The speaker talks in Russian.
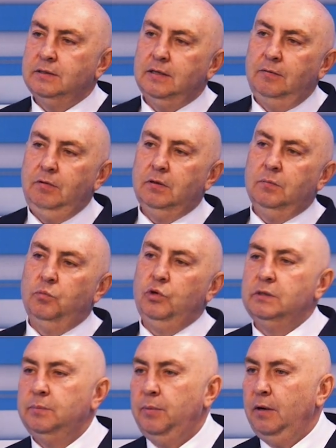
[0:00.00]
Совет
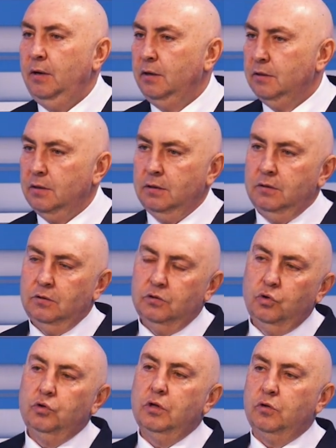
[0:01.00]
муниципальный – это
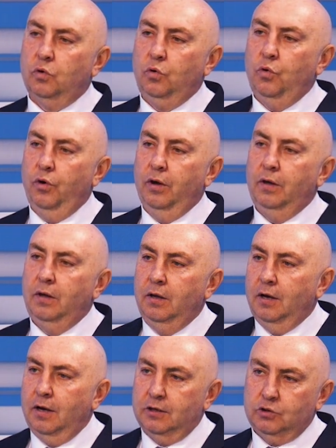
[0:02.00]
что-то другое –
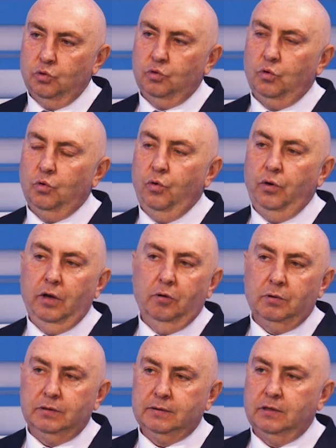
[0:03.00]
а что другое, я
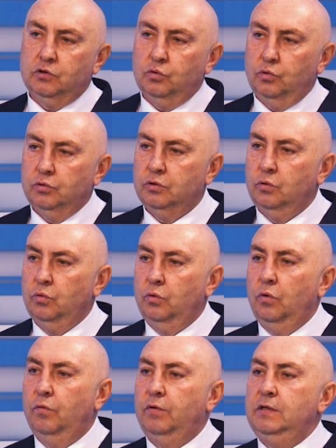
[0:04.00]
вам расскажу,
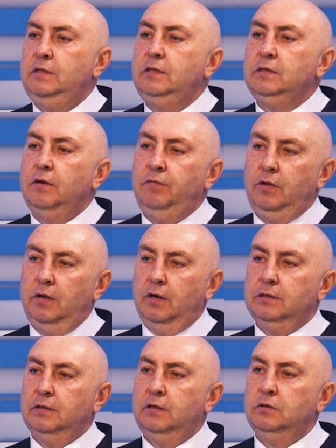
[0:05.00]
что в Российской
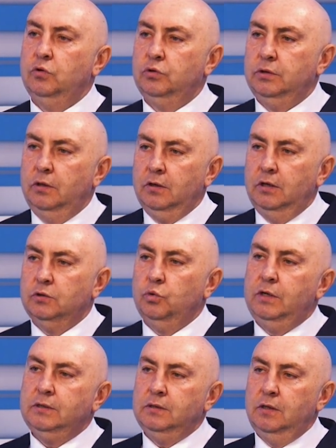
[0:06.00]
Федерации создан
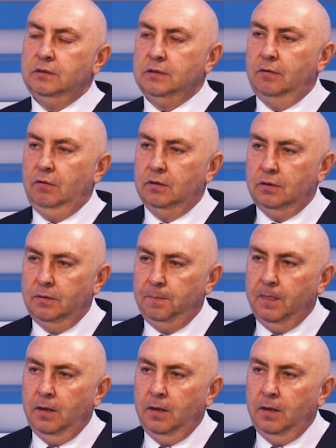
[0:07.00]
Государственный совет,